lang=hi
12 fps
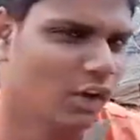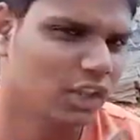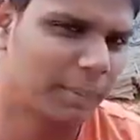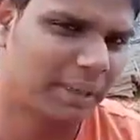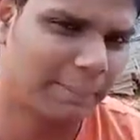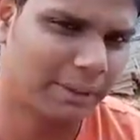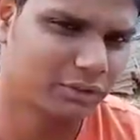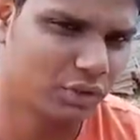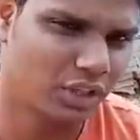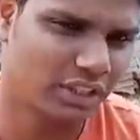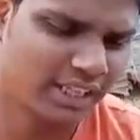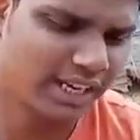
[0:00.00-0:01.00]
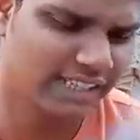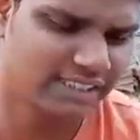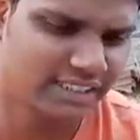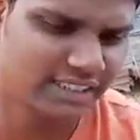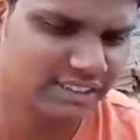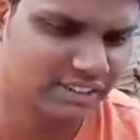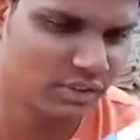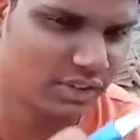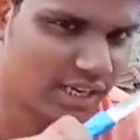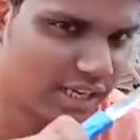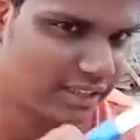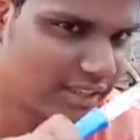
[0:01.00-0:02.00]
तो फटाफट शुरू करते हैं गैस इसको
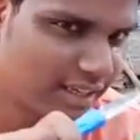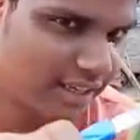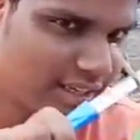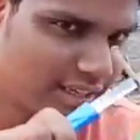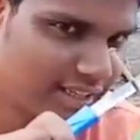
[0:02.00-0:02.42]
काटते